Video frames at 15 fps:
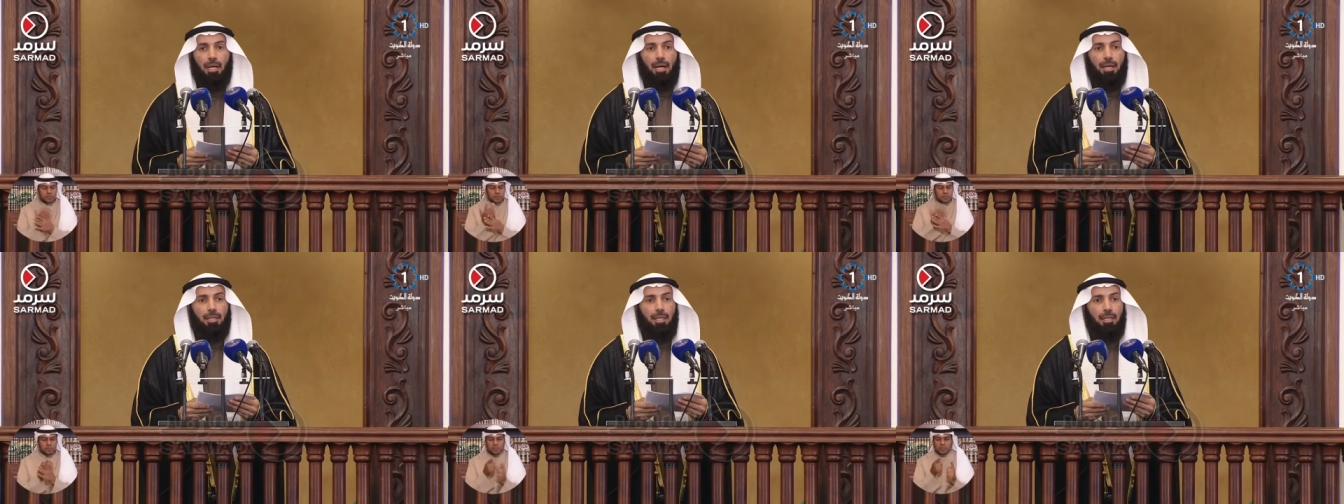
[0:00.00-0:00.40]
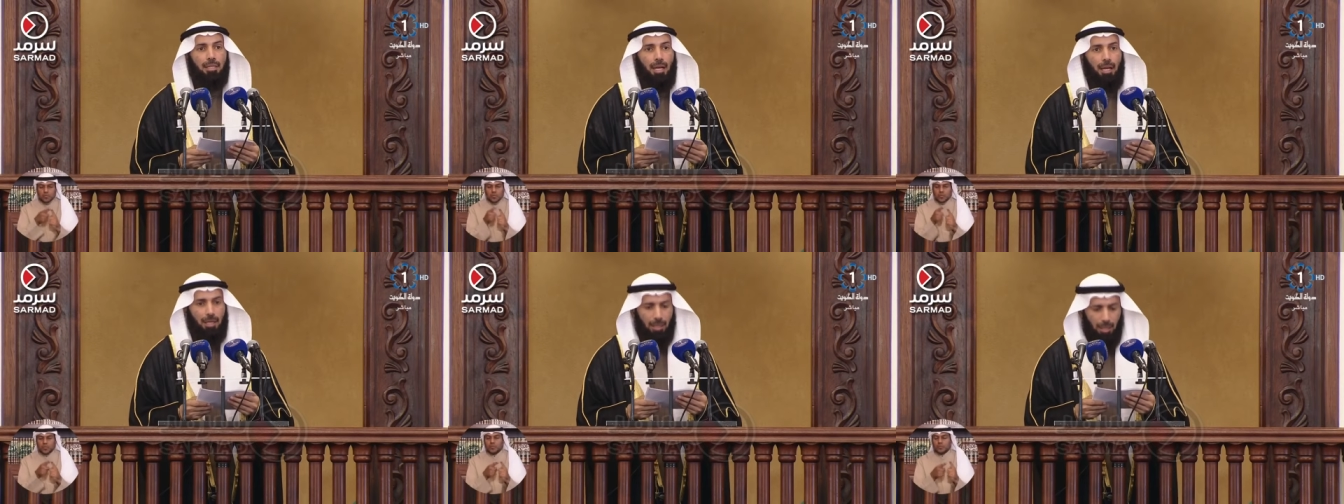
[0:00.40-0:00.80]
أن
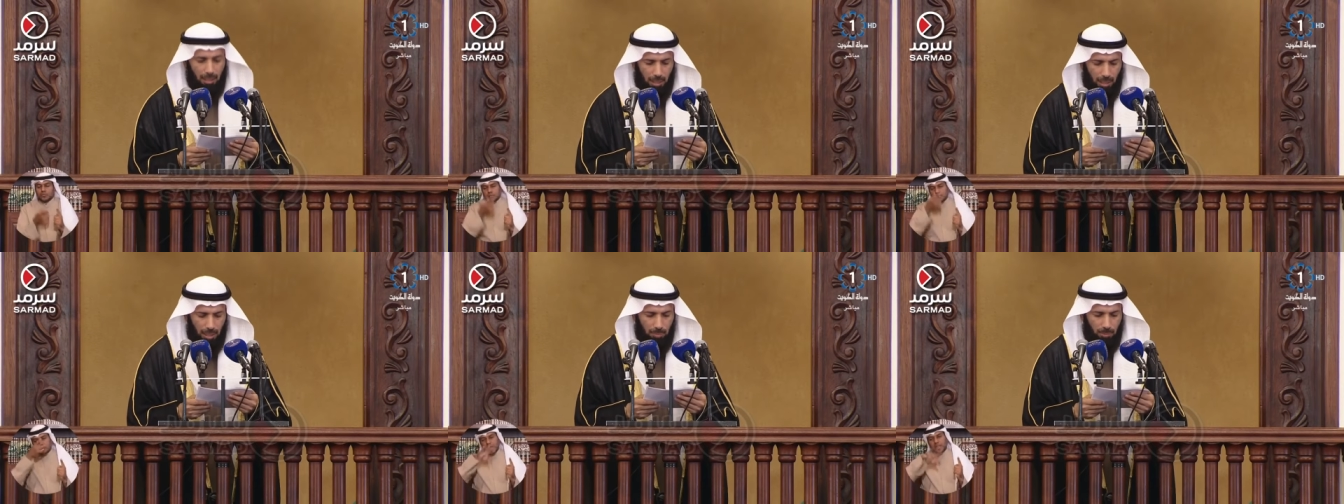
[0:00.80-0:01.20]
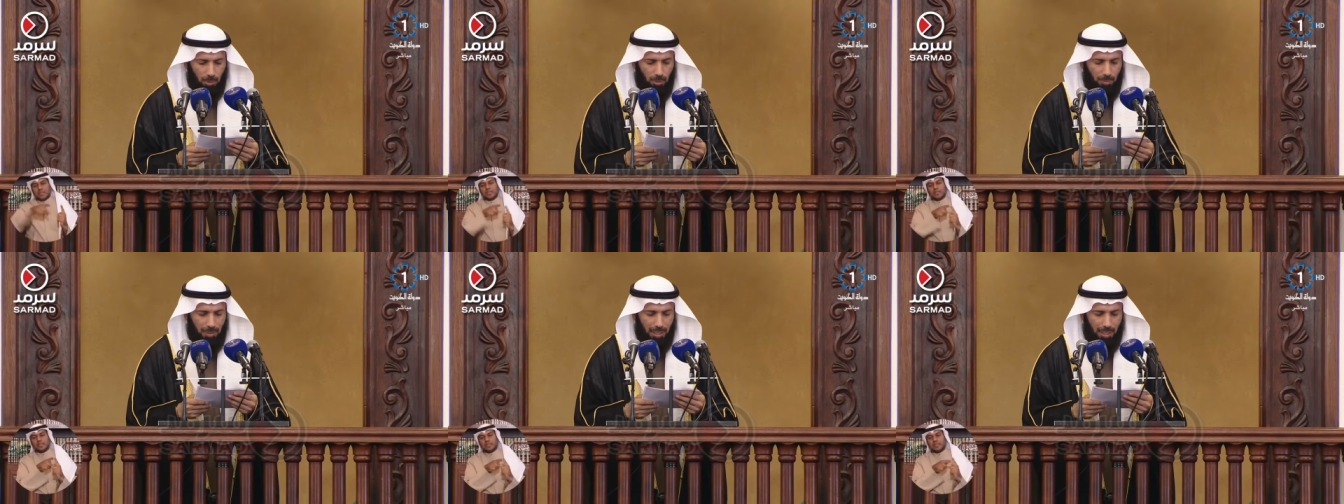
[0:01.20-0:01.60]
يتعلق
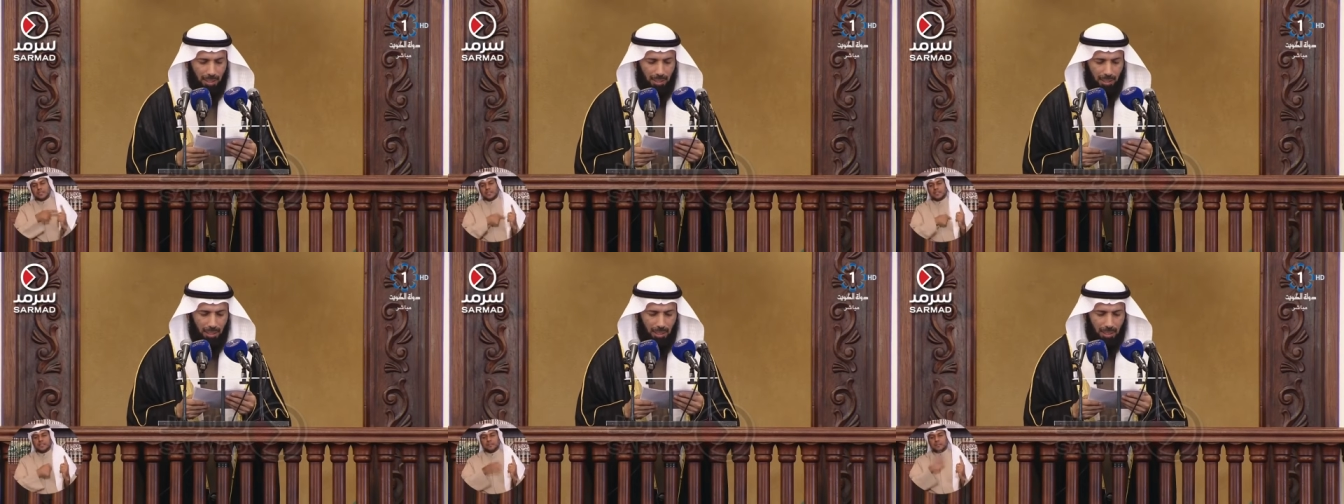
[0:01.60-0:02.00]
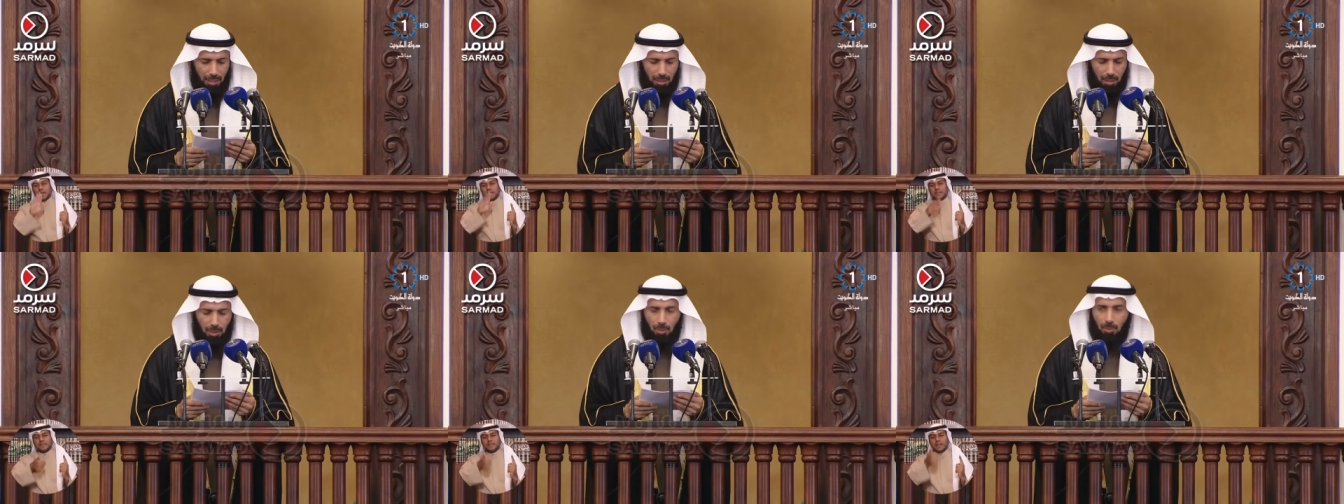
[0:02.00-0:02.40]
قلبه بغير الله
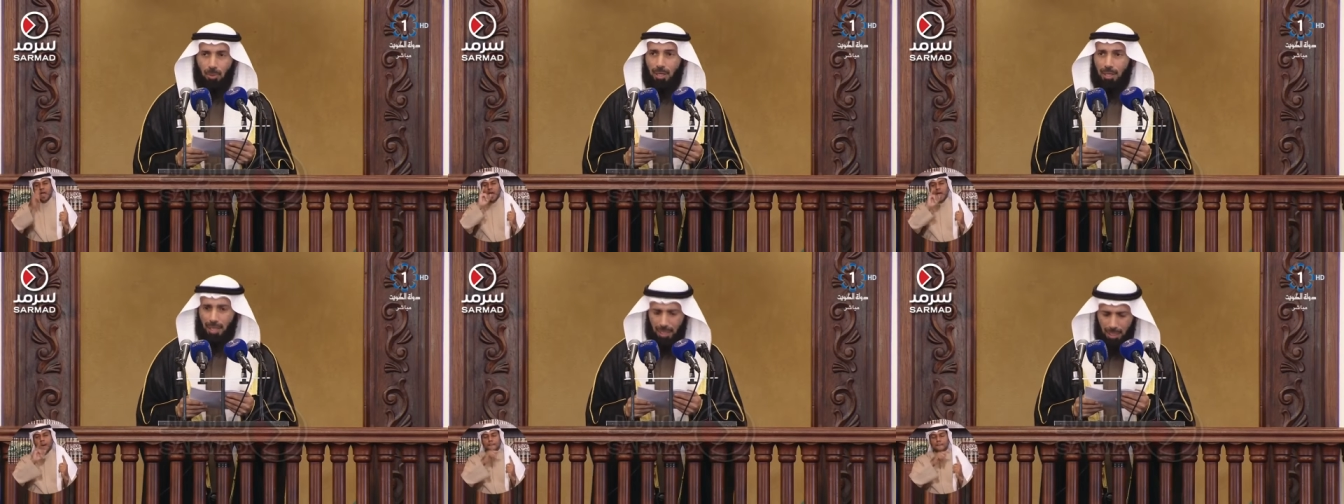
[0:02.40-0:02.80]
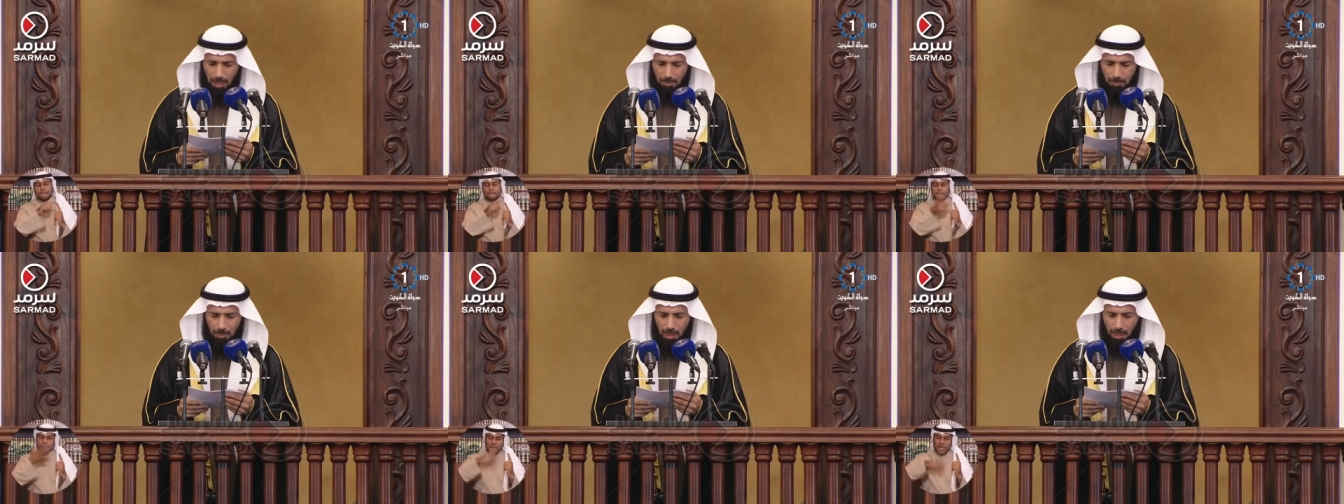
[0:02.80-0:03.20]

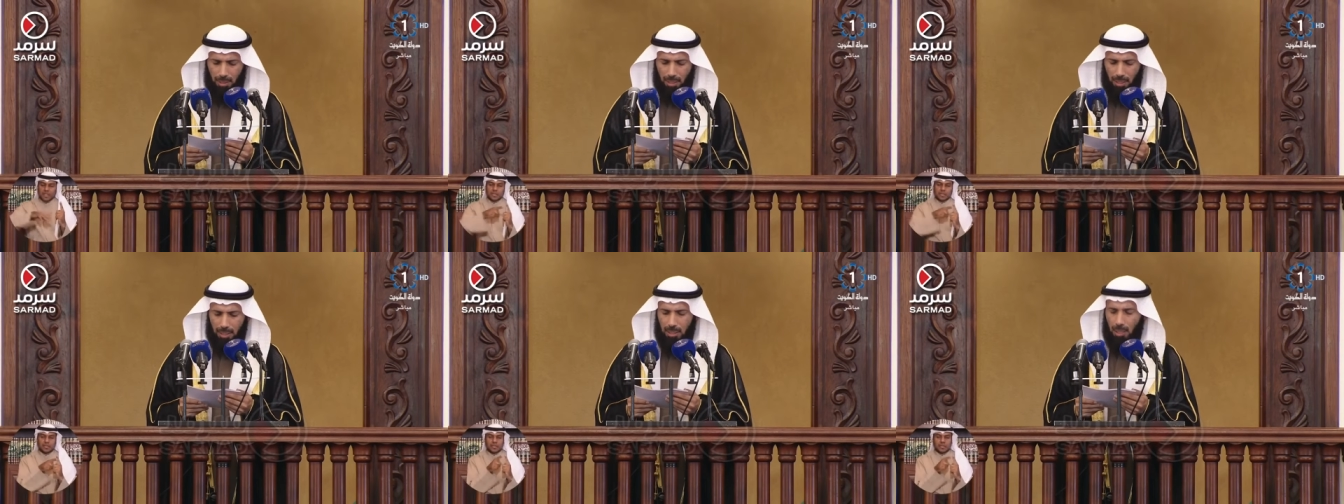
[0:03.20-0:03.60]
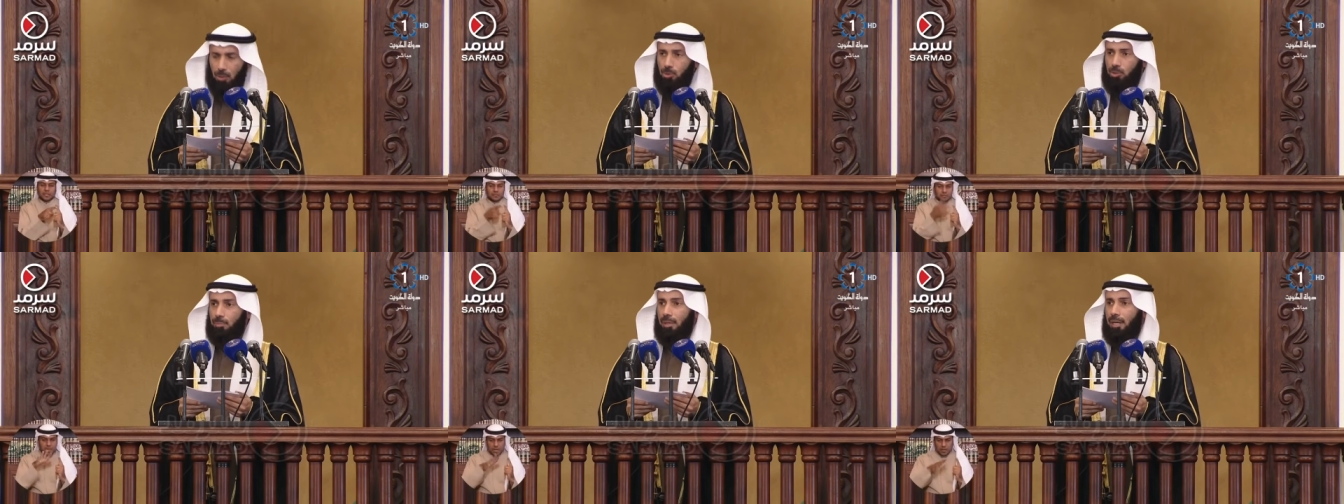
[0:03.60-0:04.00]
وليعلم أنه
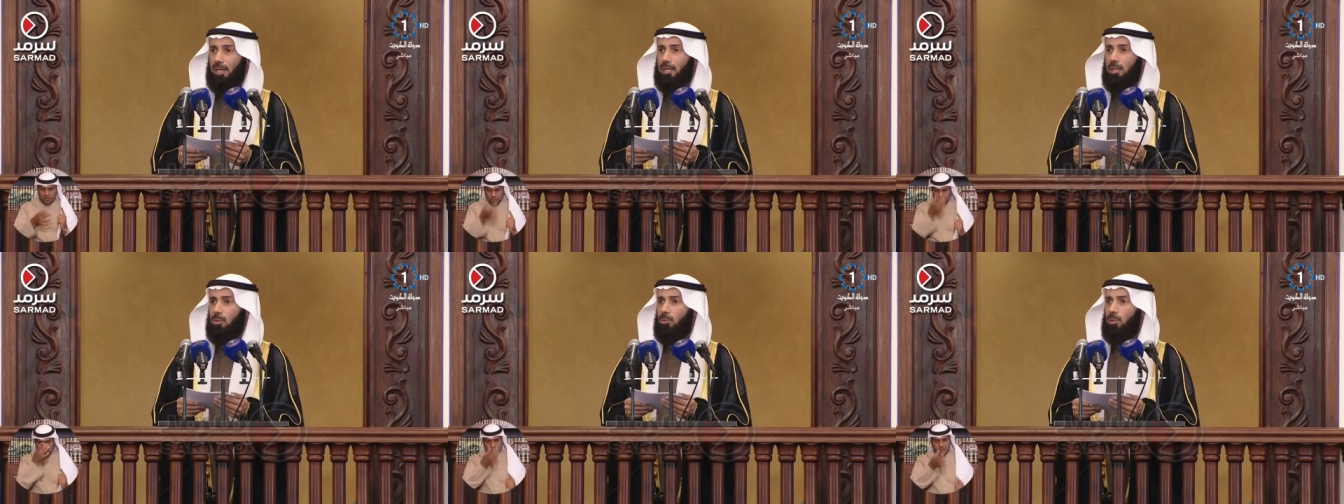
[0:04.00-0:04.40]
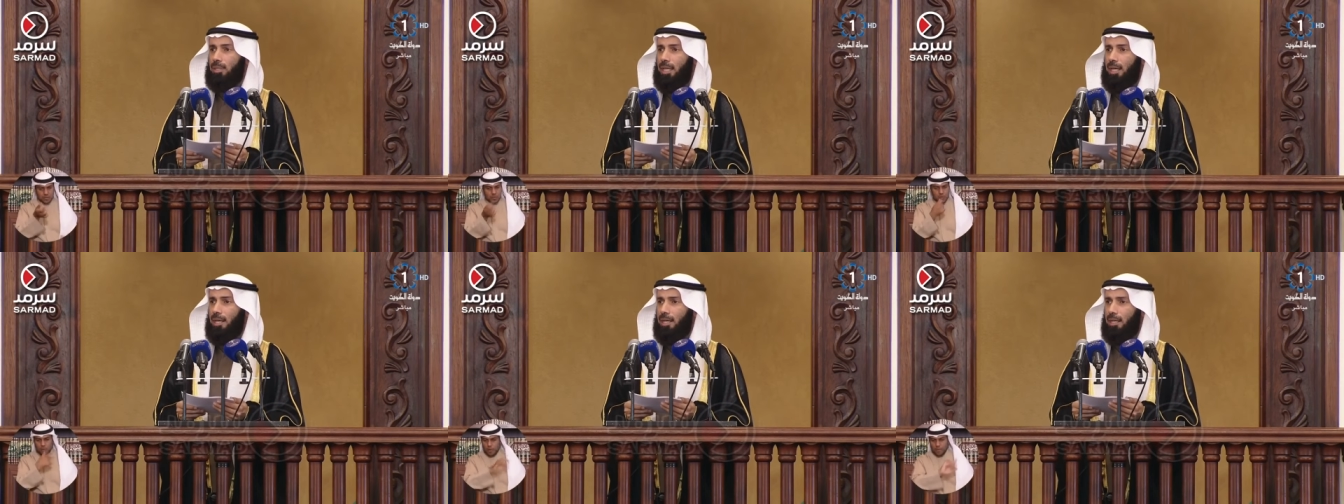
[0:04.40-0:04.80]
سبحانه
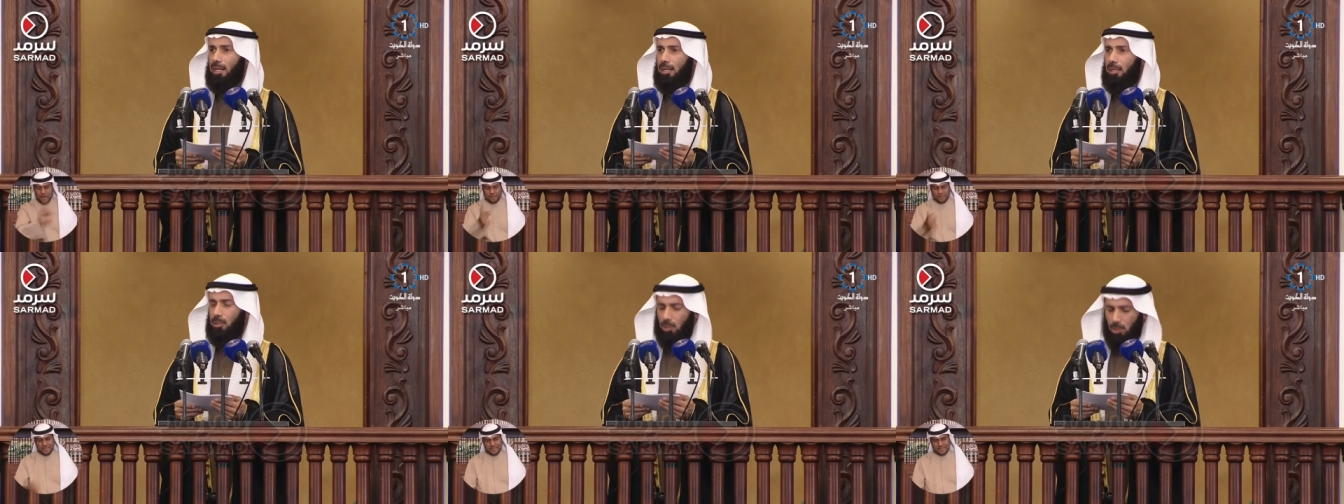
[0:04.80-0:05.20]
وتعالى